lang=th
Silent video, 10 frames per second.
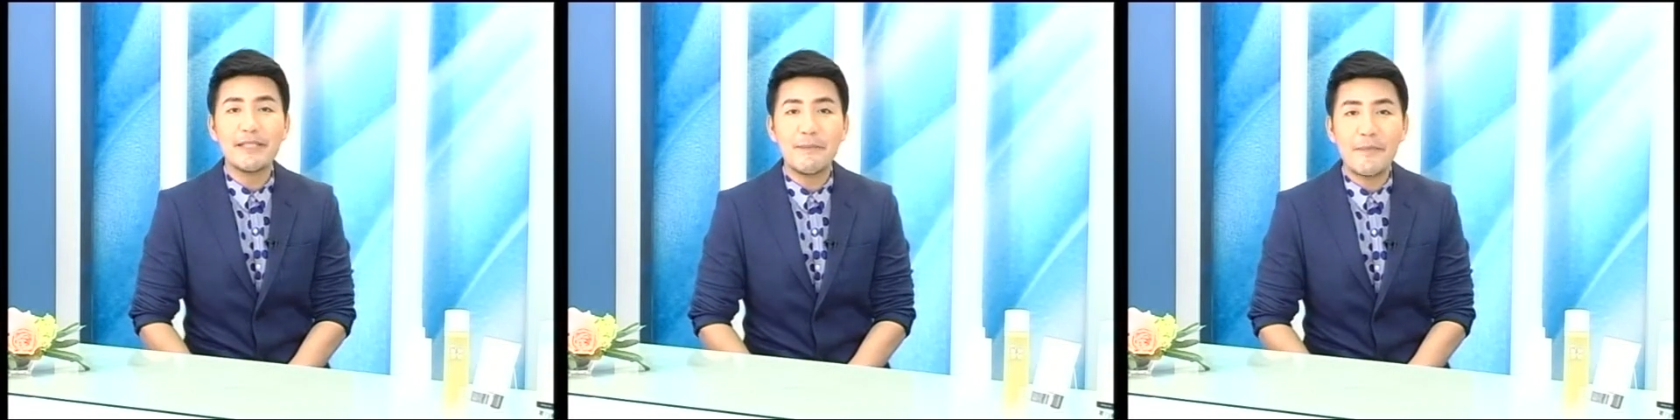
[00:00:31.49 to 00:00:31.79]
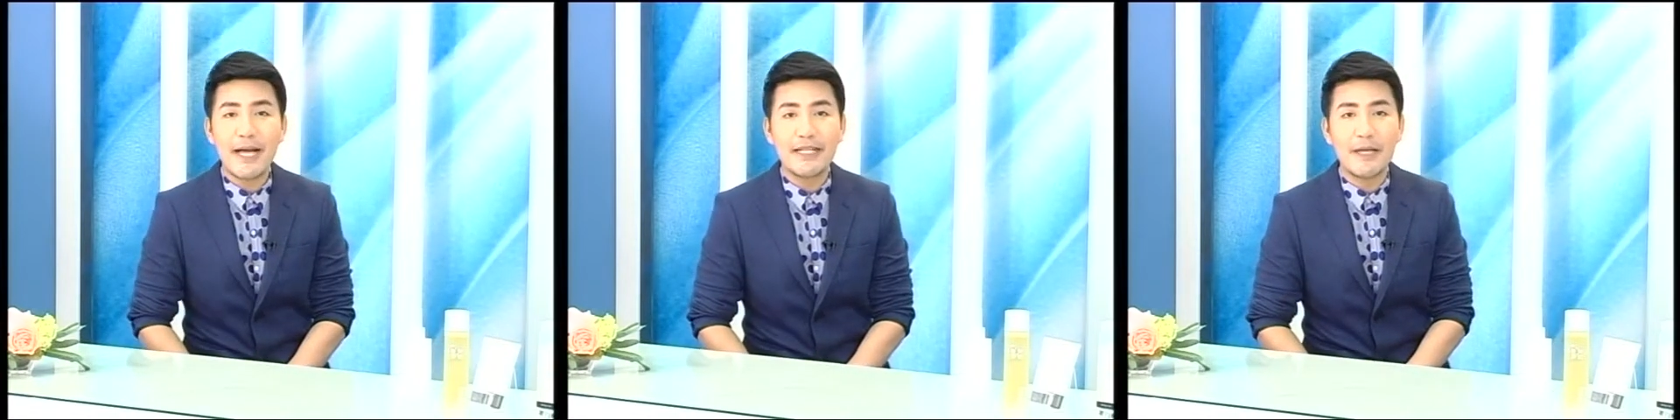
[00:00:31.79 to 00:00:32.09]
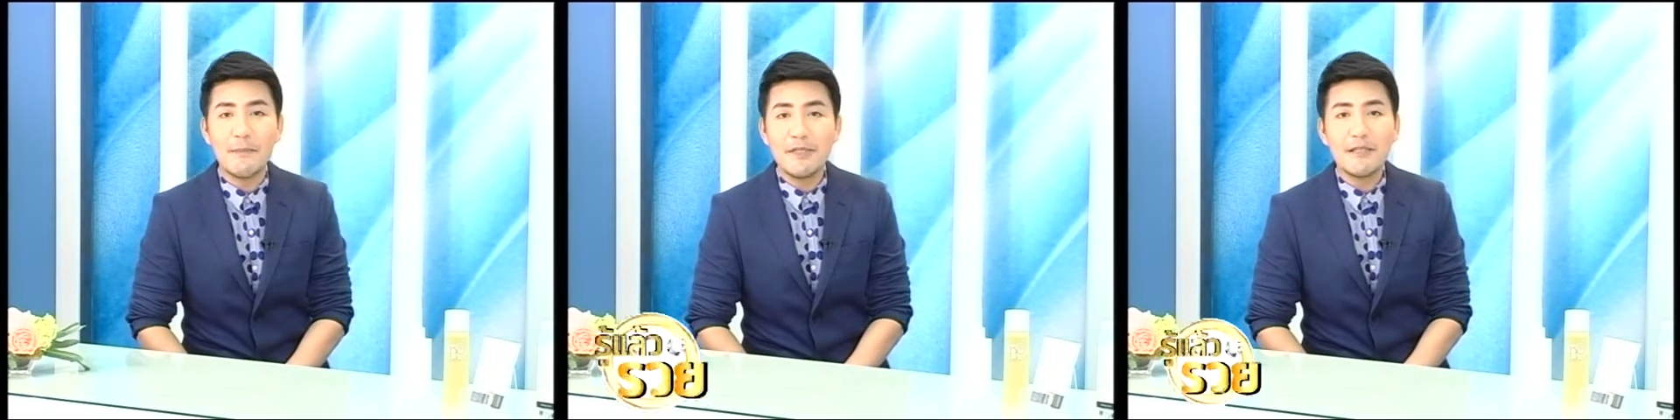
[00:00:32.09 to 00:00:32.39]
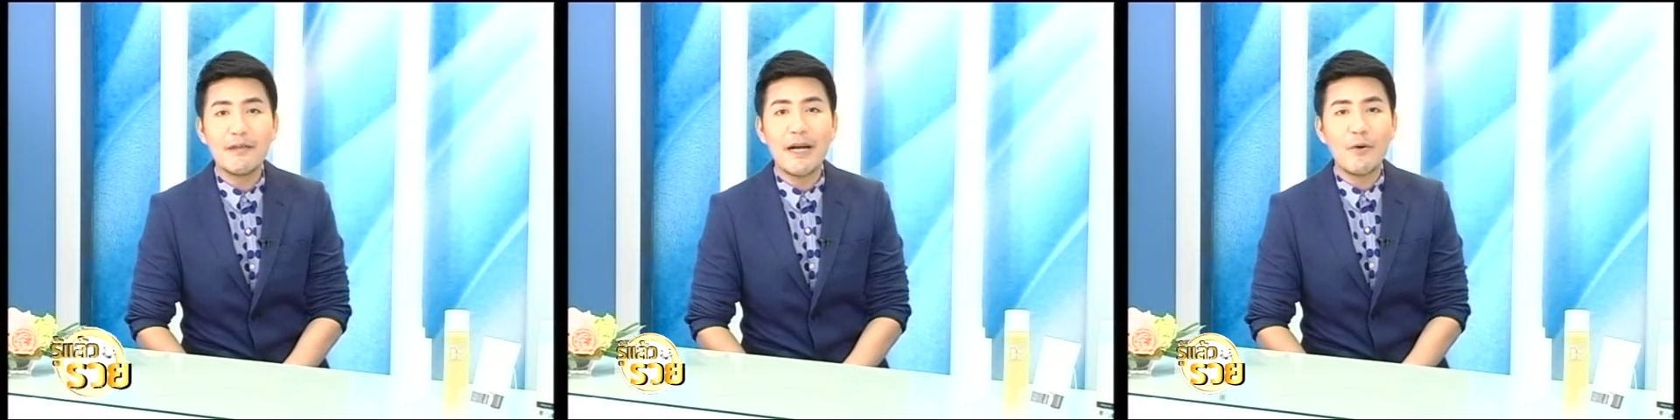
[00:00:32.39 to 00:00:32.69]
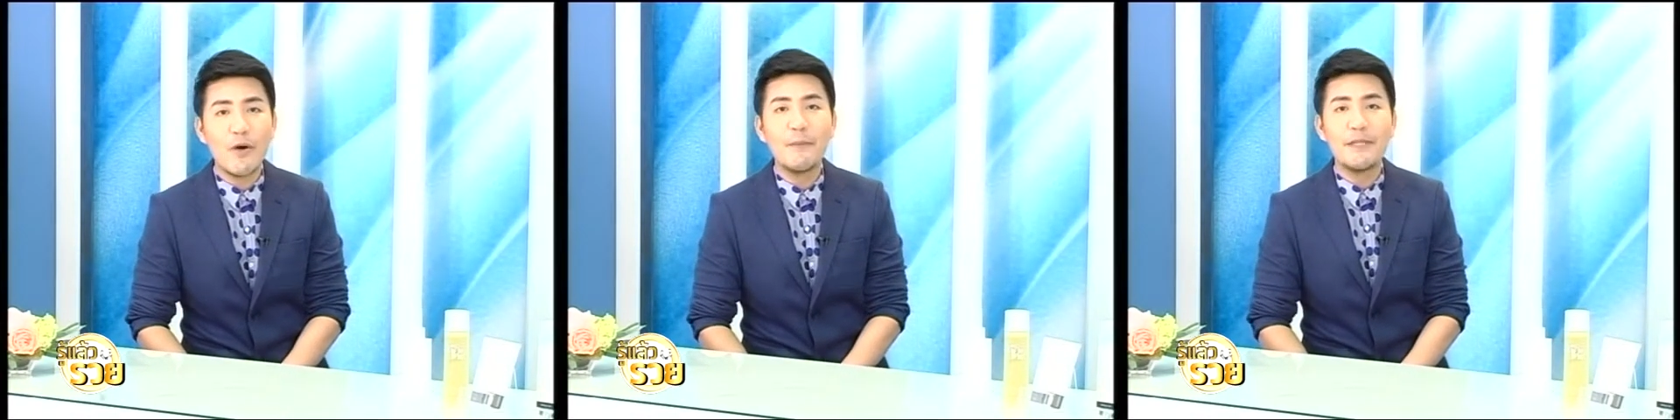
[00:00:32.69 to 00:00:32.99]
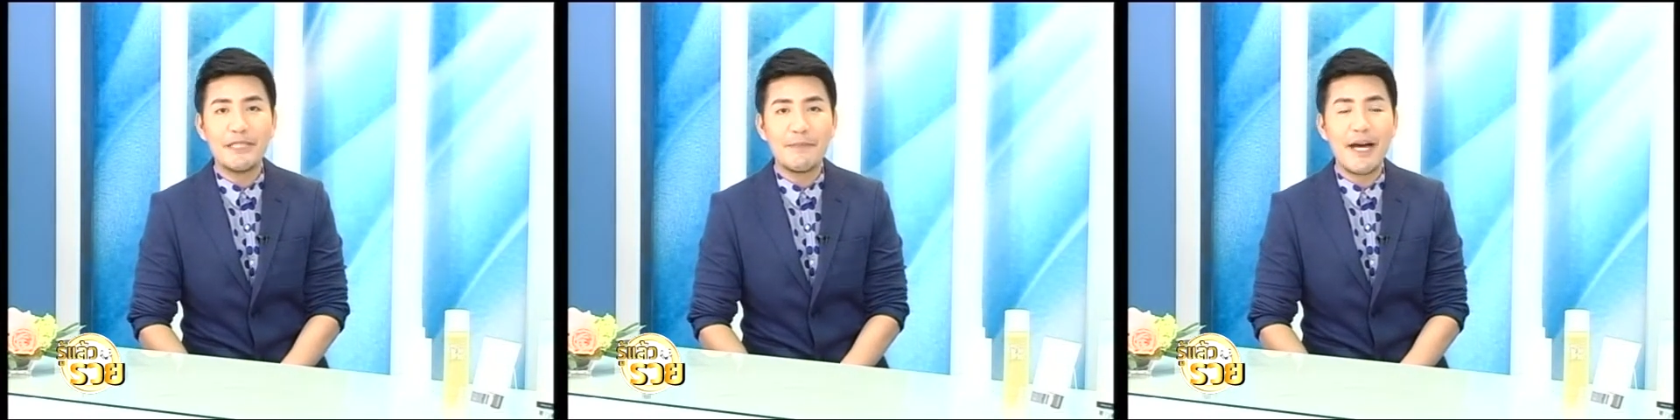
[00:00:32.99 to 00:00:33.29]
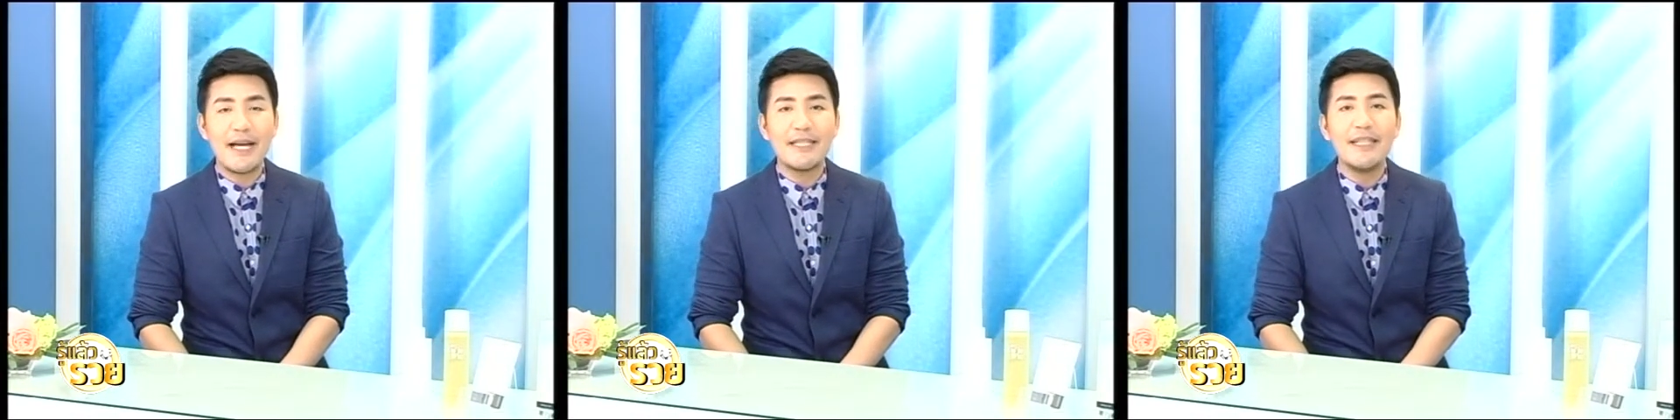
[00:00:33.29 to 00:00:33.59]
สัมผัสกับเรื่องราวของผลิต
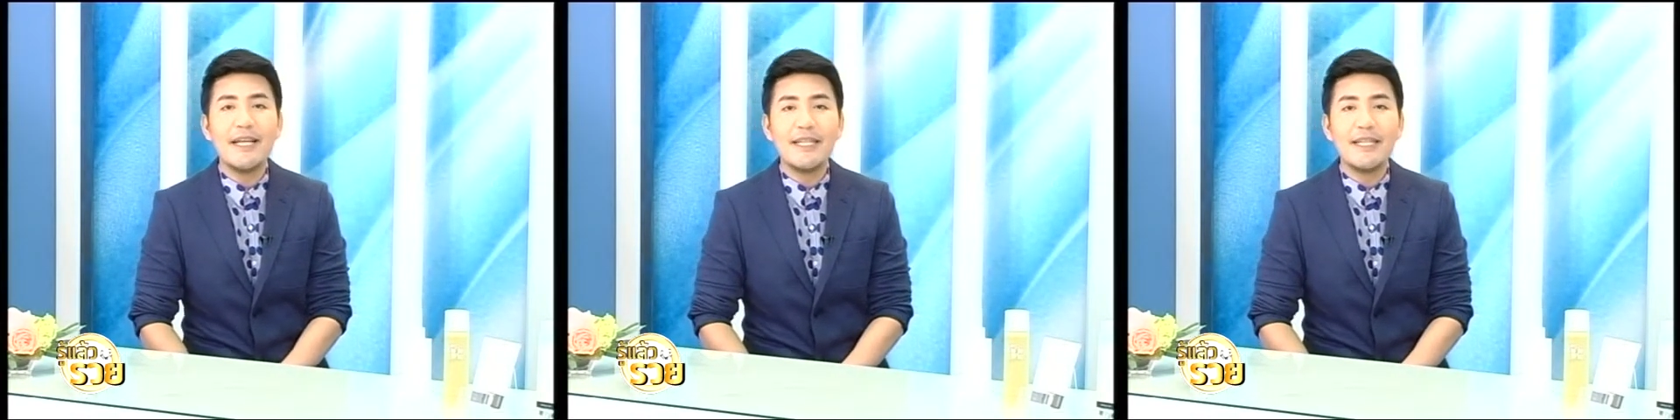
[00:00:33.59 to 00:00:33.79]
ภัณฑ์